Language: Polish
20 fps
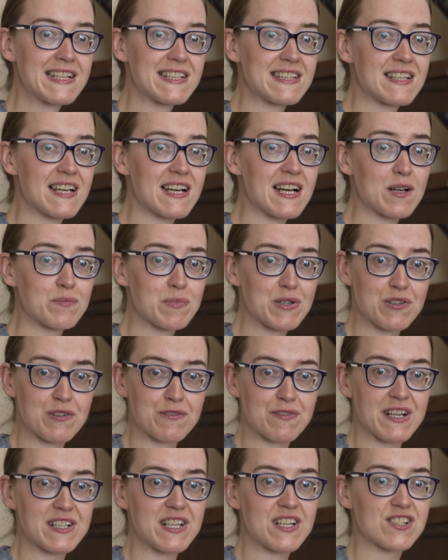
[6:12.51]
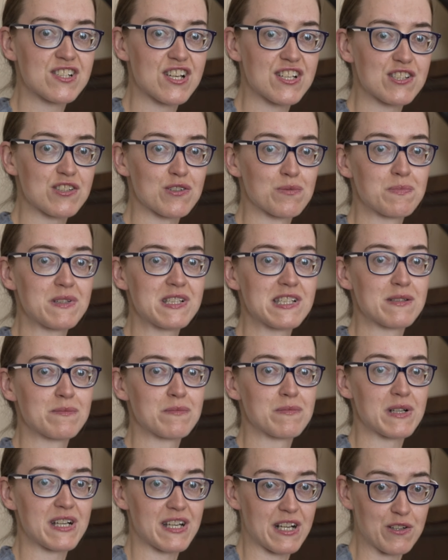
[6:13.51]
na abonowanie
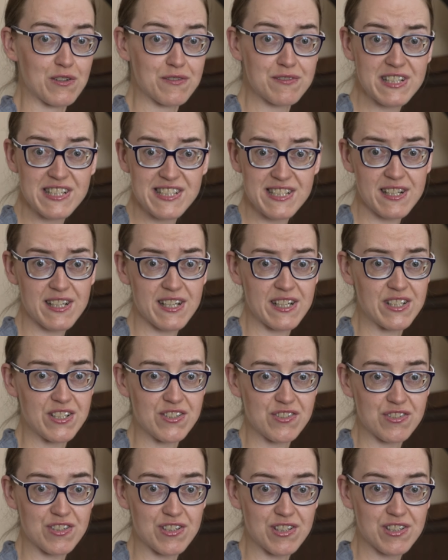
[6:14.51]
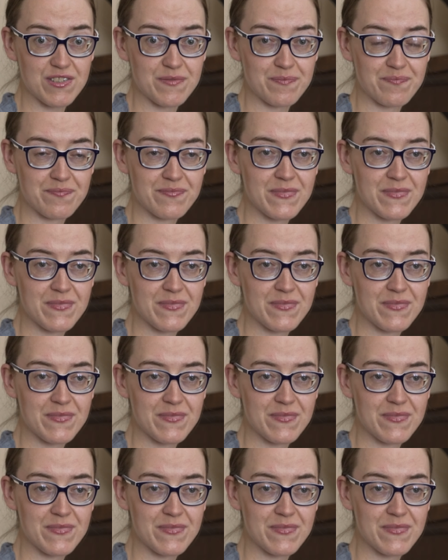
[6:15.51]
czasopism krajowych i zagranicznych.